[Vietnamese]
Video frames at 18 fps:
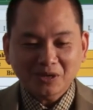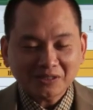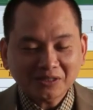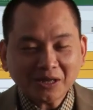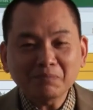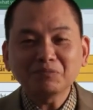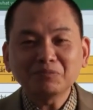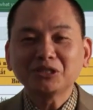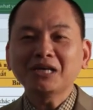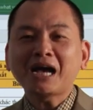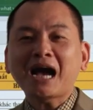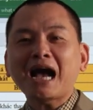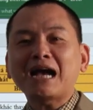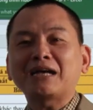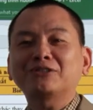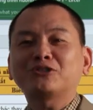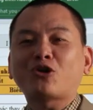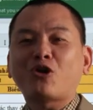thậm chí
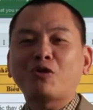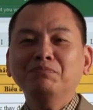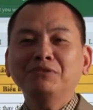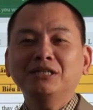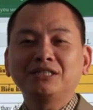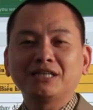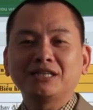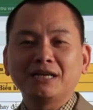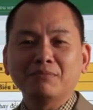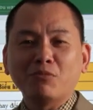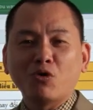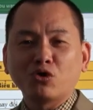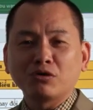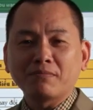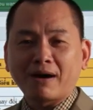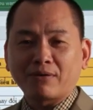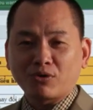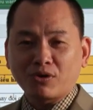hàng xóm thì chê
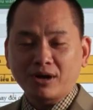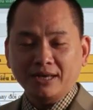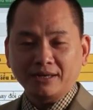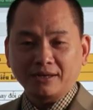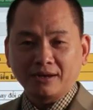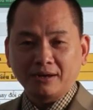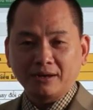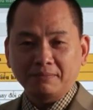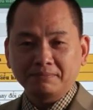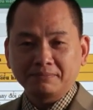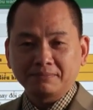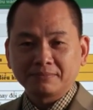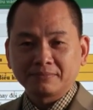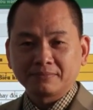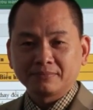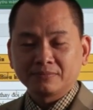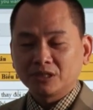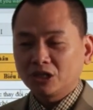bôi bảo nó nghịch ngợm.
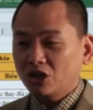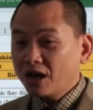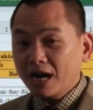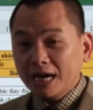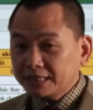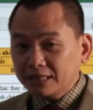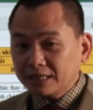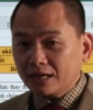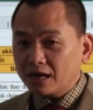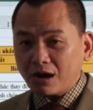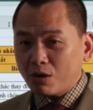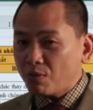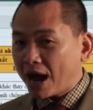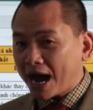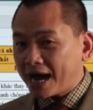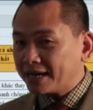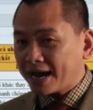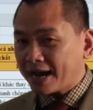Nó nghịch nhưng nó không
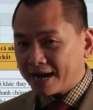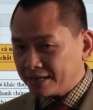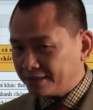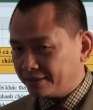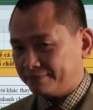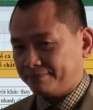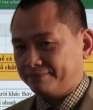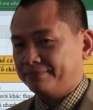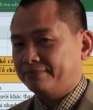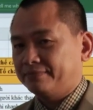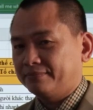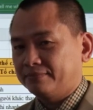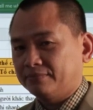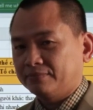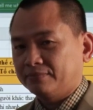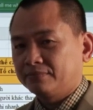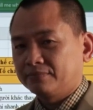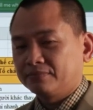hại ai,
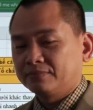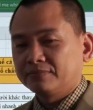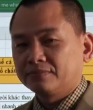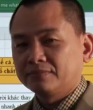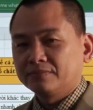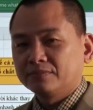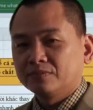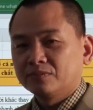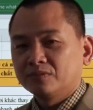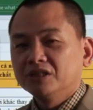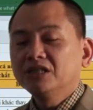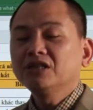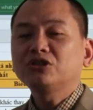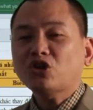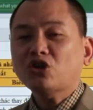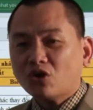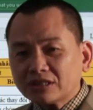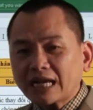
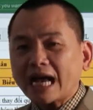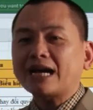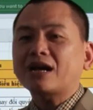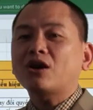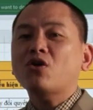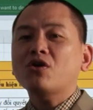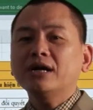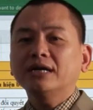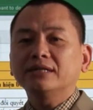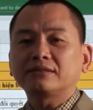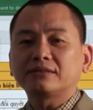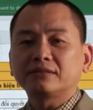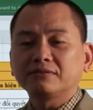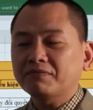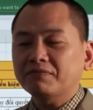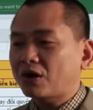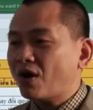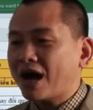nhưng rõ ràng là nó nghịch,
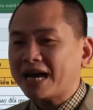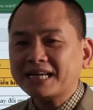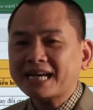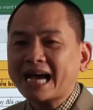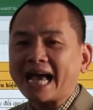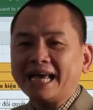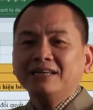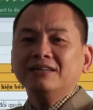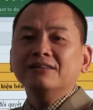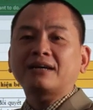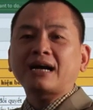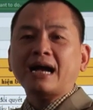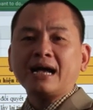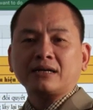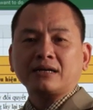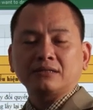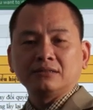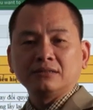và nó hay cãi người
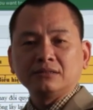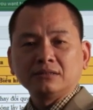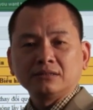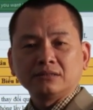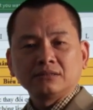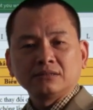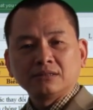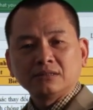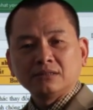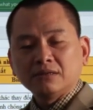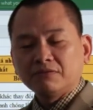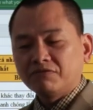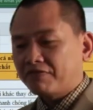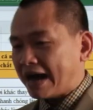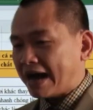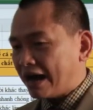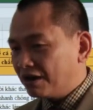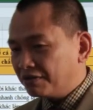khác.
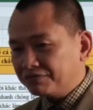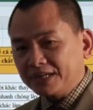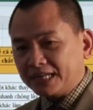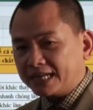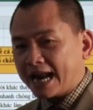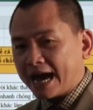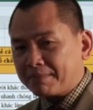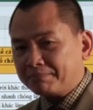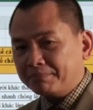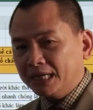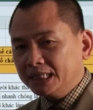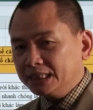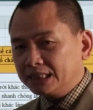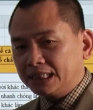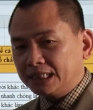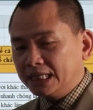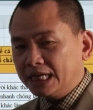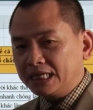Và ở Việt Nam
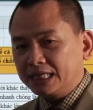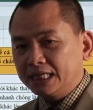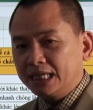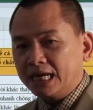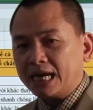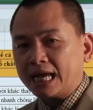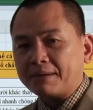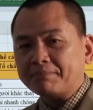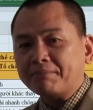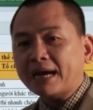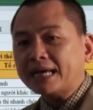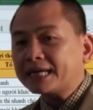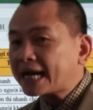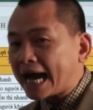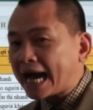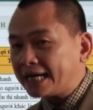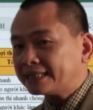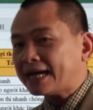mình thì định nghĩa là mày
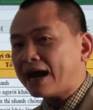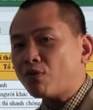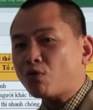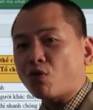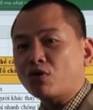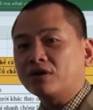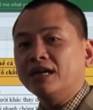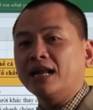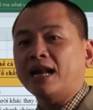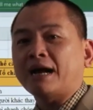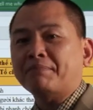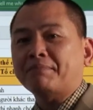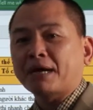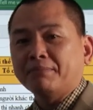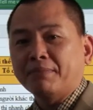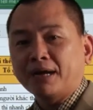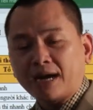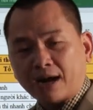cãi tao có nghĩa là
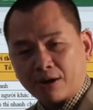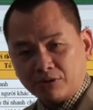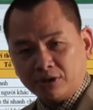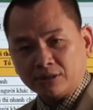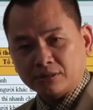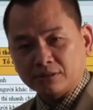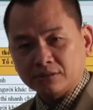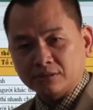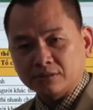mày mất đạo đức,